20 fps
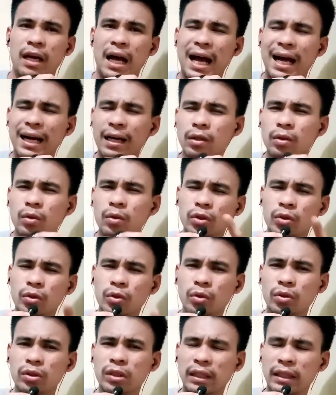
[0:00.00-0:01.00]
Ang
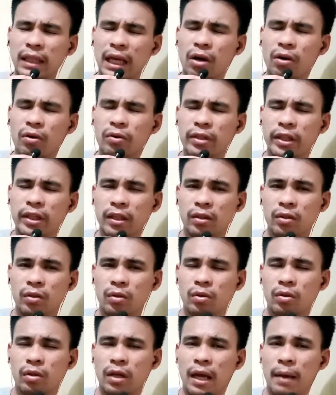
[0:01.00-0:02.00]
gusto sa tao na ito
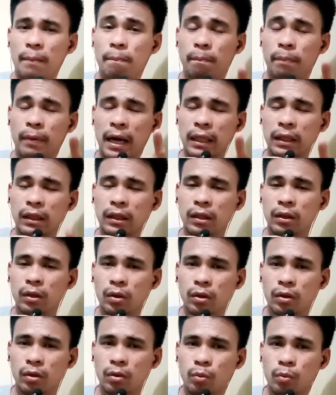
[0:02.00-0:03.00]
ay eh, prat
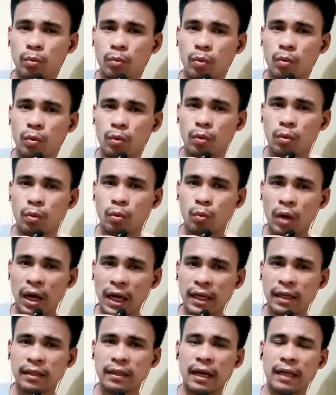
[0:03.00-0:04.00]

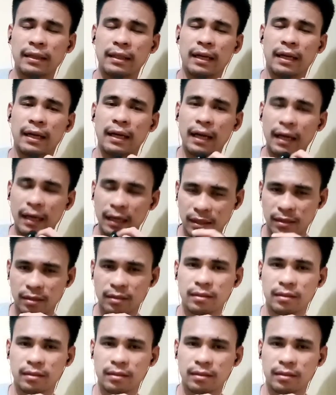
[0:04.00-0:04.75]
war na talaga.